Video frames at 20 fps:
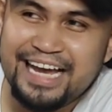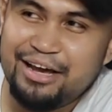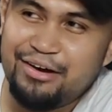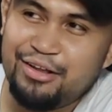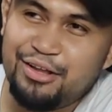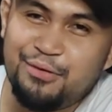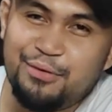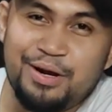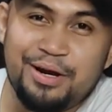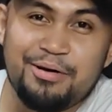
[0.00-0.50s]
Tagal
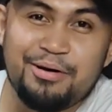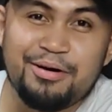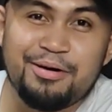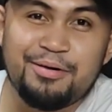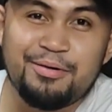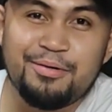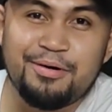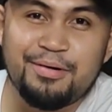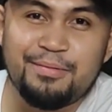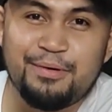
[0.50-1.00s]
ko nang
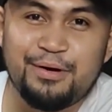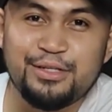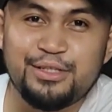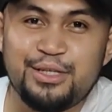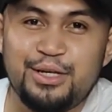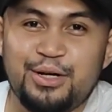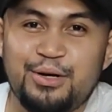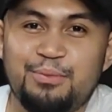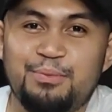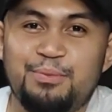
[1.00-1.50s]
walang
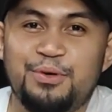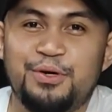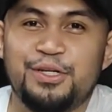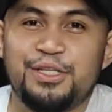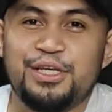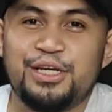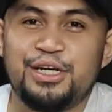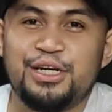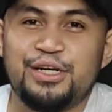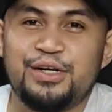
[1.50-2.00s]
personal
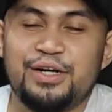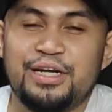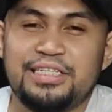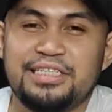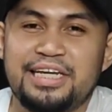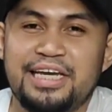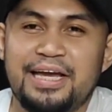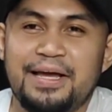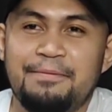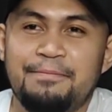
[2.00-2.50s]
computer, no?
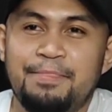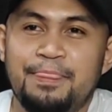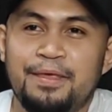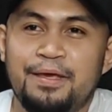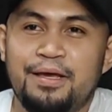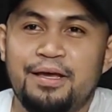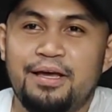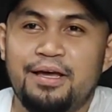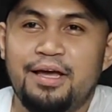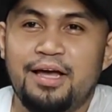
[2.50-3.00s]
Kasi
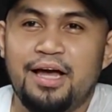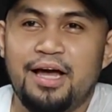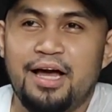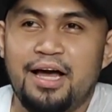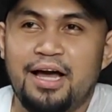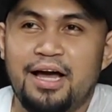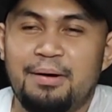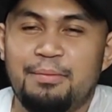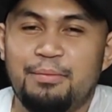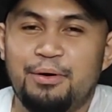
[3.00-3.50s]

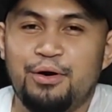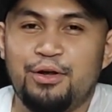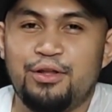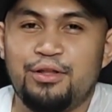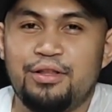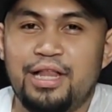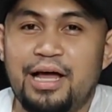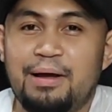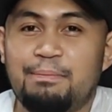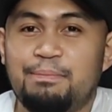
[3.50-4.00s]
uh, more
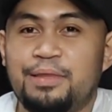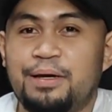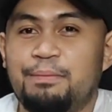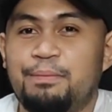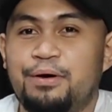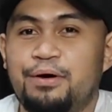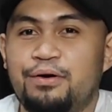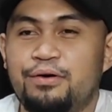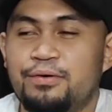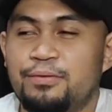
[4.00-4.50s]
on
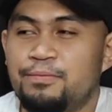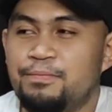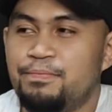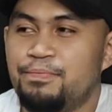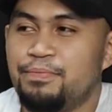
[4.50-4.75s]
laptop ako.